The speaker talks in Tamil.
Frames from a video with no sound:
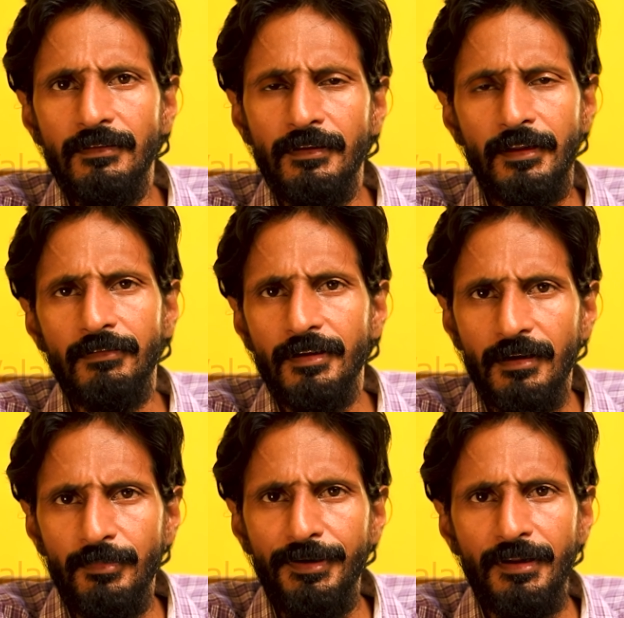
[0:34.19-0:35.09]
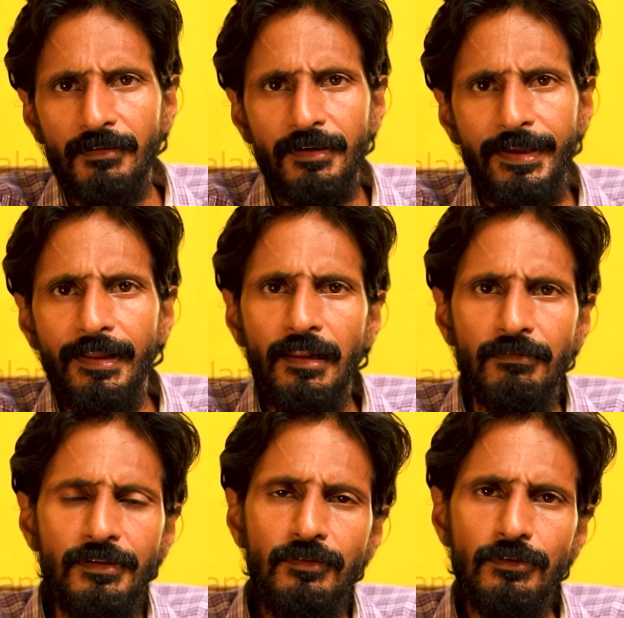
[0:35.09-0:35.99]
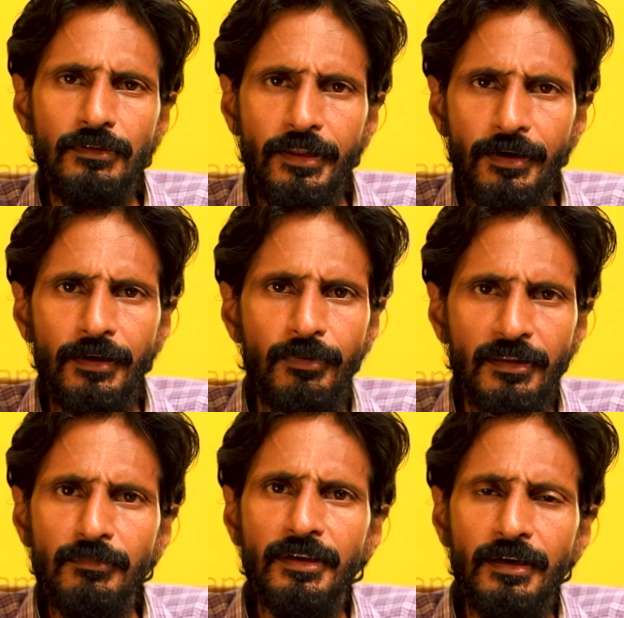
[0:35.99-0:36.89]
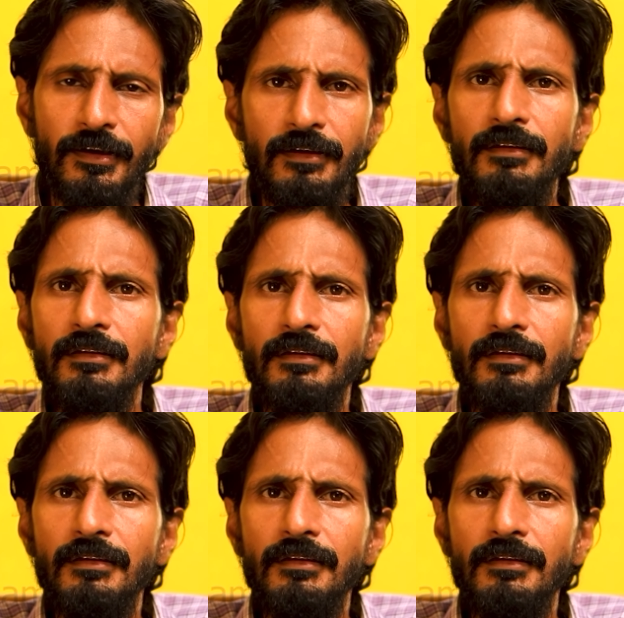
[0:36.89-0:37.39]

சென்றவர் அப்படின்ற வகையில் வந்து ஒரு இரண்டு பிரதமர்களுக்கு